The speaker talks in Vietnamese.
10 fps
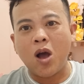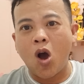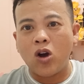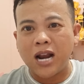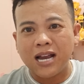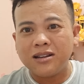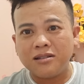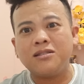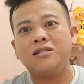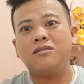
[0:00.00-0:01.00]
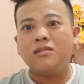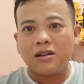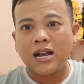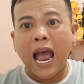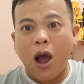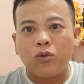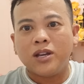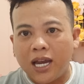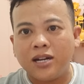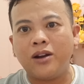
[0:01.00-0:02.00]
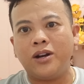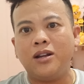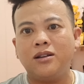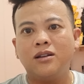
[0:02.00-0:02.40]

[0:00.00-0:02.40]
họ đã cao như vậy rồi đó